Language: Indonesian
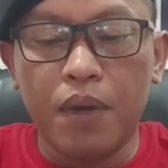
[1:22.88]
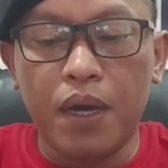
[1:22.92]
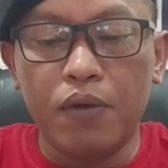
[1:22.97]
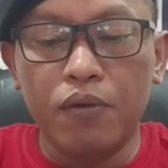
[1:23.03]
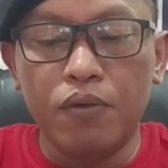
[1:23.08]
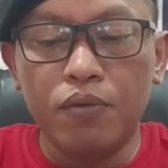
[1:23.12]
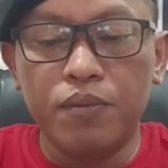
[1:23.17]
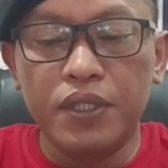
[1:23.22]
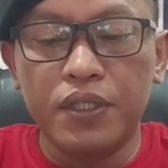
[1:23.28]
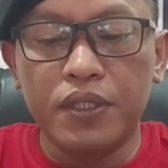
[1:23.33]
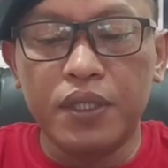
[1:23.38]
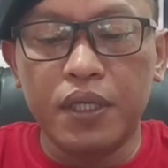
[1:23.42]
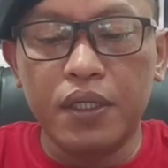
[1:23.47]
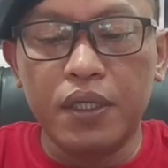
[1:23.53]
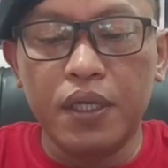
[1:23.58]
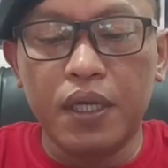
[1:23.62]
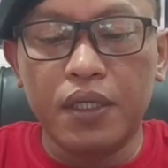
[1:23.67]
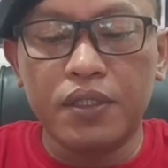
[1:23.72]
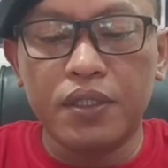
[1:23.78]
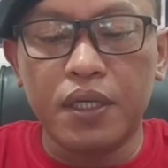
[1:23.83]
baru bisa
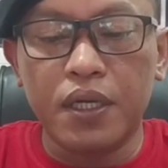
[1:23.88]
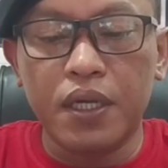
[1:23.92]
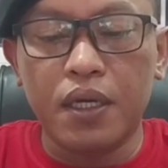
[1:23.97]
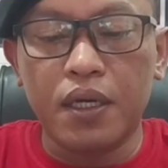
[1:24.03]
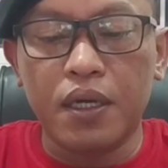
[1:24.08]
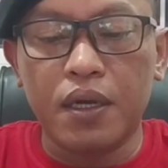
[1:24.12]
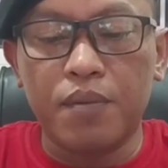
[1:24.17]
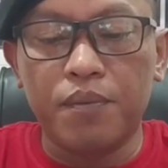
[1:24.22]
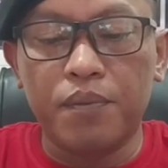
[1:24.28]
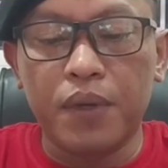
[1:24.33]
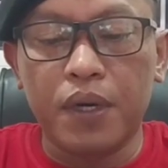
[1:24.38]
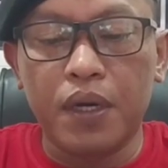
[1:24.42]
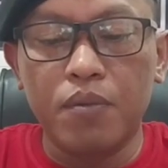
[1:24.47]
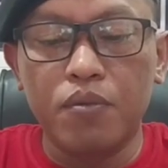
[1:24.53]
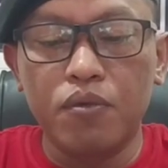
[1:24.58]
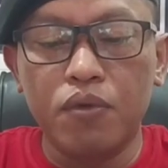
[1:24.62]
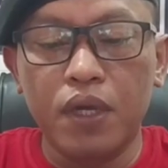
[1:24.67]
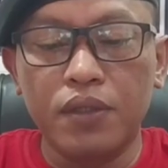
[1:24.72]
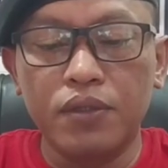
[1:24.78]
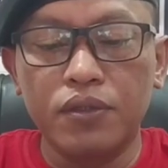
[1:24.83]
dilaksanakan pada
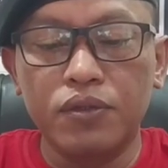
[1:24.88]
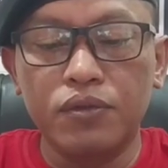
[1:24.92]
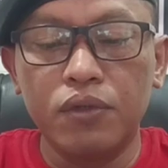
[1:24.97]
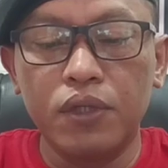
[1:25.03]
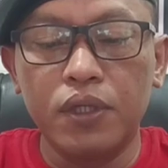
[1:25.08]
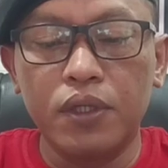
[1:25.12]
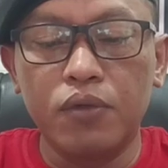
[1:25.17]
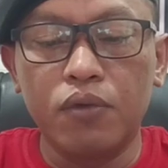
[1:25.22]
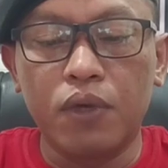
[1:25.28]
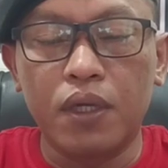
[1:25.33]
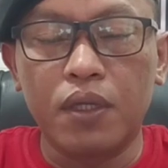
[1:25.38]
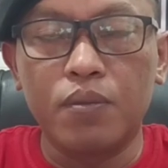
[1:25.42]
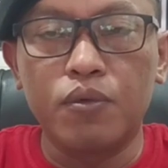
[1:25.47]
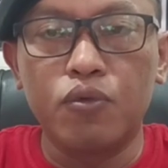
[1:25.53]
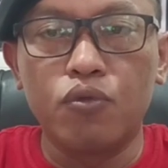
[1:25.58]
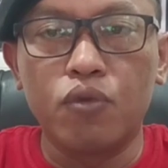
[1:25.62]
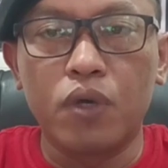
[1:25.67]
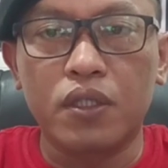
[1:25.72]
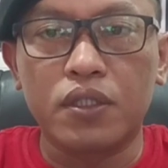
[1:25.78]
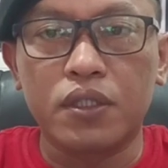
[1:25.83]
bulan Juli
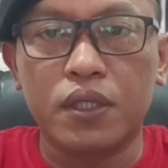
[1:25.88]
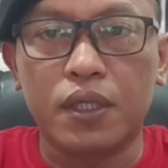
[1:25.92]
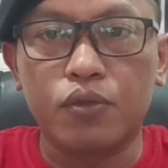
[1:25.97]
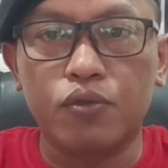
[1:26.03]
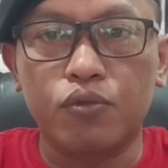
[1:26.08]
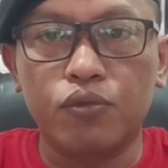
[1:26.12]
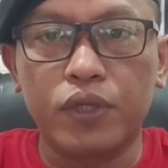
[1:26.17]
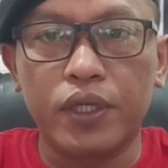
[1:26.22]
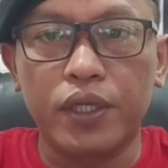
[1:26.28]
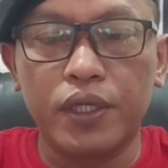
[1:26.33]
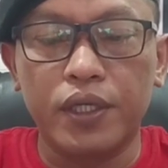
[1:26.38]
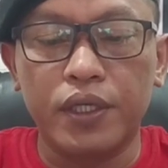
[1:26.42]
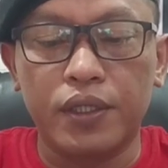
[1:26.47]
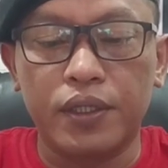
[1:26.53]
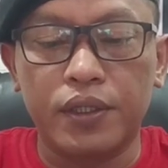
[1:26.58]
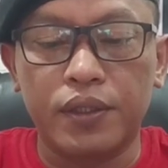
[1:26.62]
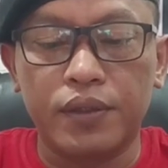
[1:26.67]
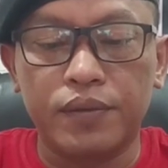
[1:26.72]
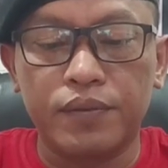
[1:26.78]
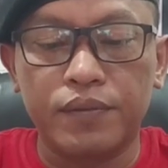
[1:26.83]
2021 ini.
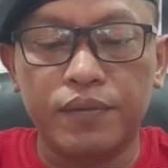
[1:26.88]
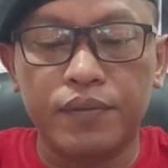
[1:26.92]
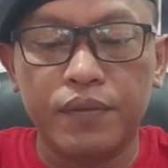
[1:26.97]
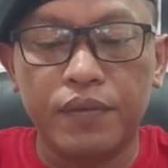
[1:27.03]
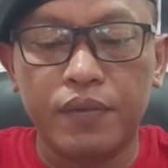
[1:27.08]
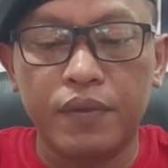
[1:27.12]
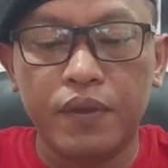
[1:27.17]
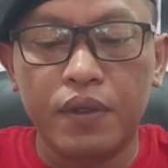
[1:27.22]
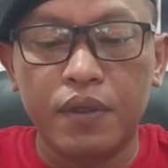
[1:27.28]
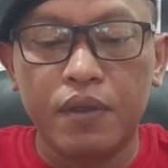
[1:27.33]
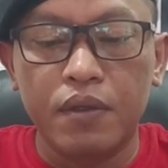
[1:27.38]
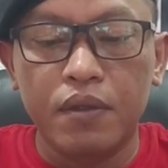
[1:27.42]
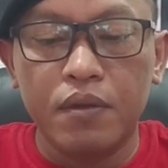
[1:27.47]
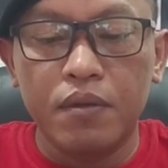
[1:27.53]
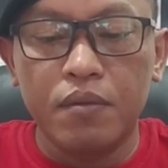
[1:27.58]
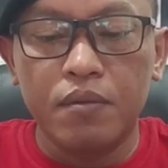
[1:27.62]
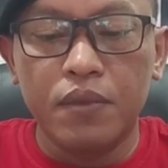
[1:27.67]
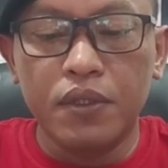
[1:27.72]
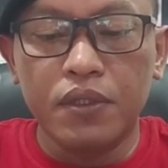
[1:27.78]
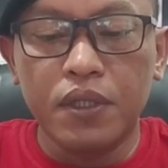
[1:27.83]

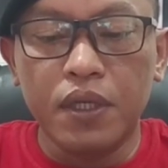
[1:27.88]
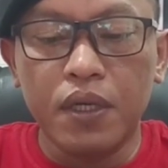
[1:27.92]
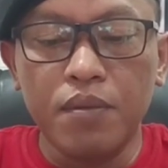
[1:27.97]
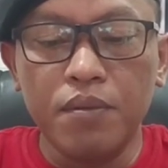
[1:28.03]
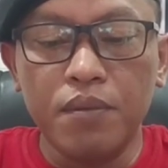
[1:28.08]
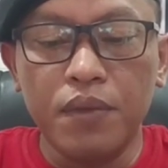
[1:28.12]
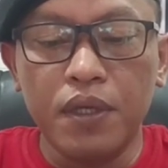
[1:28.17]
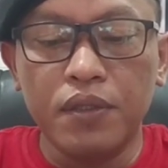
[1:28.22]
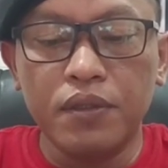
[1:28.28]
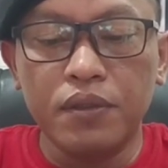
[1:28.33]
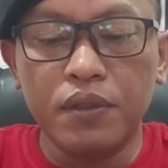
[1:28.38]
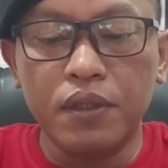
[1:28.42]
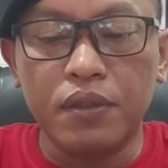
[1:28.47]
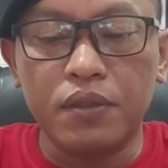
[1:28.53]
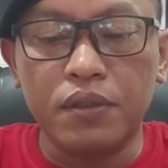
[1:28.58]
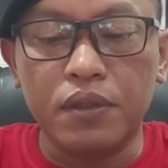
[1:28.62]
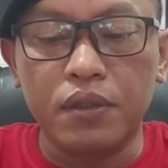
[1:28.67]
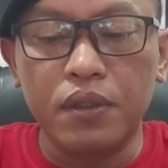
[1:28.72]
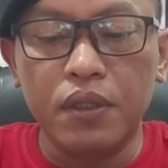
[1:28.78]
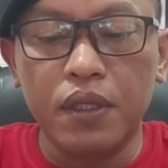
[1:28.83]
Besaran BST
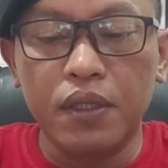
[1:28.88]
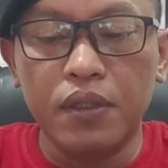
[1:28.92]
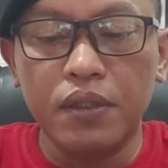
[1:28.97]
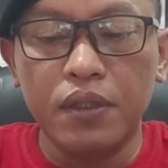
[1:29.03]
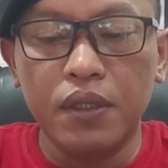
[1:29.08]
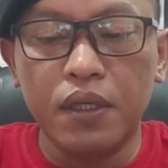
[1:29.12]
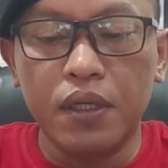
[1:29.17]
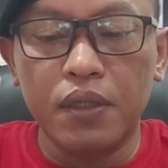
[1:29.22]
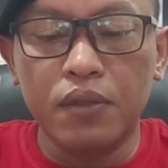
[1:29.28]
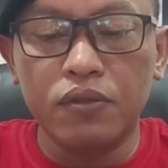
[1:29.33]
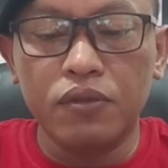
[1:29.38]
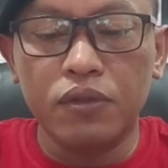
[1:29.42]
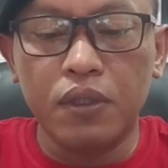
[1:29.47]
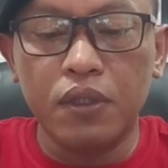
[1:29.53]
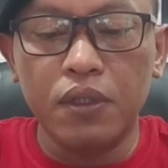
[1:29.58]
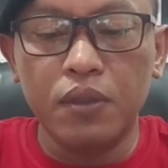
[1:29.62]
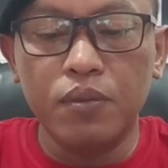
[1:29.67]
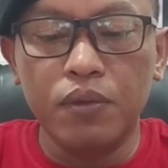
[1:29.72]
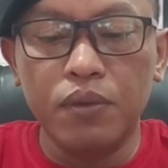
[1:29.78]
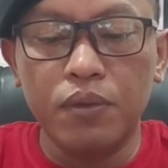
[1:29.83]
senilai
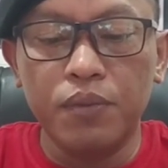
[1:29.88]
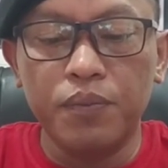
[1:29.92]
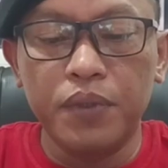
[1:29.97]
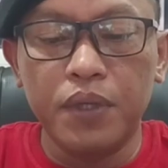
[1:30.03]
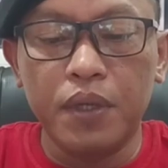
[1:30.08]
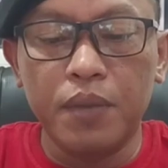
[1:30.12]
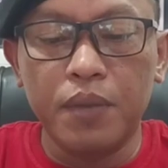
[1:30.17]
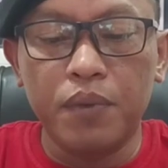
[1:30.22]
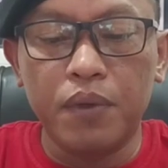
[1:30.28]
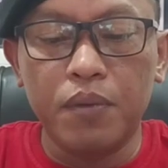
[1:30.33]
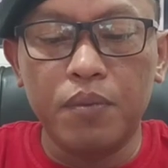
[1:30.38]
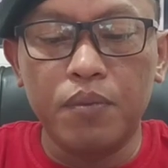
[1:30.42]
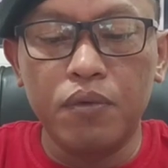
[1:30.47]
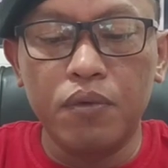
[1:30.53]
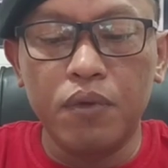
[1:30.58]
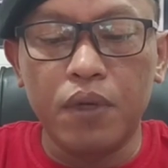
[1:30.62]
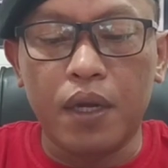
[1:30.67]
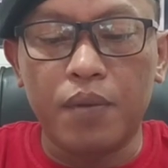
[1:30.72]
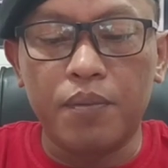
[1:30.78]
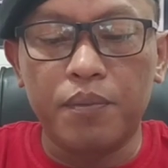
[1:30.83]
Rp300.000 per
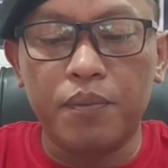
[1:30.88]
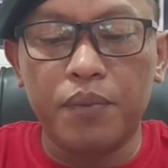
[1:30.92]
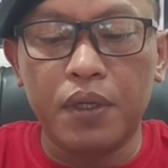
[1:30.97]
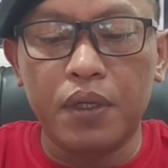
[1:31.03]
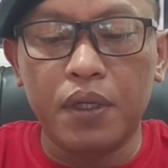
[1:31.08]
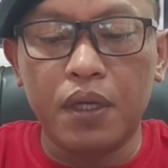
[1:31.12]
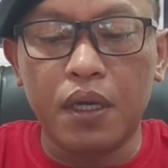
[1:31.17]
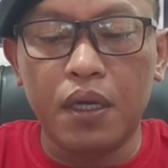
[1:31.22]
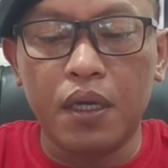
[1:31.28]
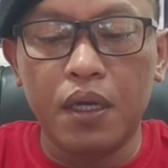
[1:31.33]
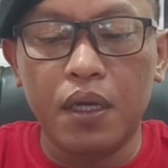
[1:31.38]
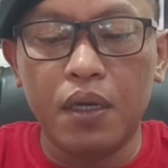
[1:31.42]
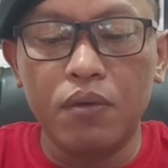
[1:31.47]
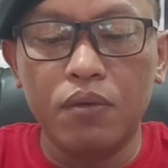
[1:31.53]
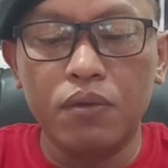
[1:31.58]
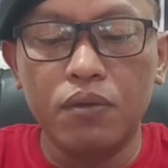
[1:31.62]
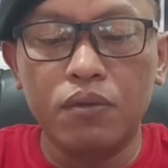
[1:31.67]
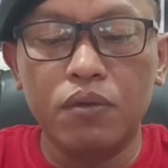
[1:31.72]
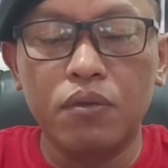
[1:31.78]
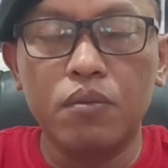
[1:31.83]
bulan per kakak
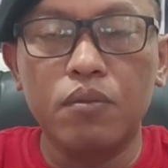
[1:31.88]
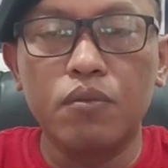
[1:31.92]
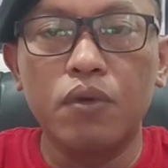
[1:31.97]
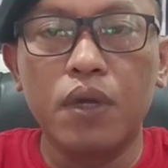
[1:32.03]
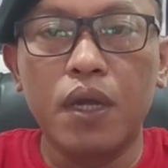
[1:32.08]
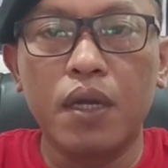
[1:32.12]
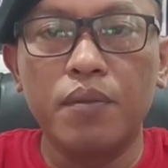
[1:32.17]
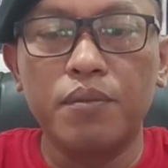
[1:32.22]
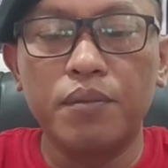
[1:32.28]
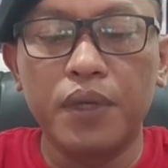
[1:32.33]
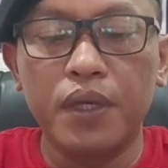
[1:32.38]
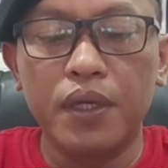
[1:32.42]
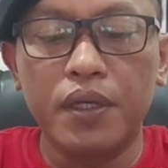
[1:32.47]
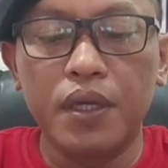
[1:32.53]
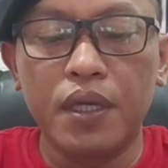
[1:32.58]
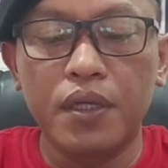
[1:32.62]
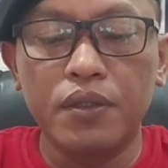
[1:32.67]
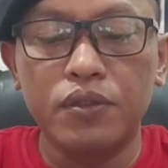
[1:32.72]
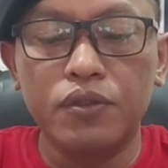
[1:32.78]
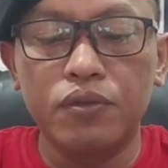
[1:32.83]
untuk bulan Mei
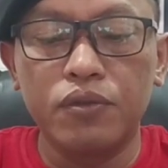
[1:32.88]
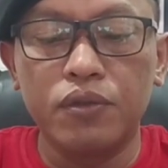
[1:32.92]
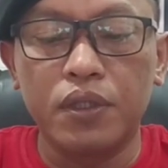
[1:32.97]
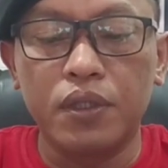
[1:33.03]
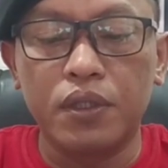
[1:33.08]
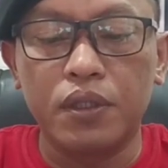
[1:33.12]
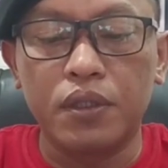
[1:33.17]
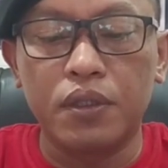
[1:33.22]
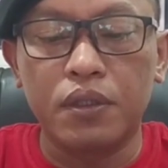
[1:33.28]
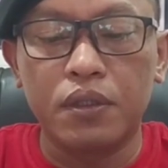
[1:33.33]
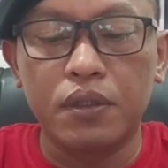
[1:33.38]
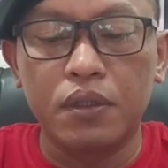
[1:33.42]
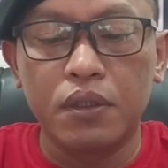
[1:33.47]
dan Juni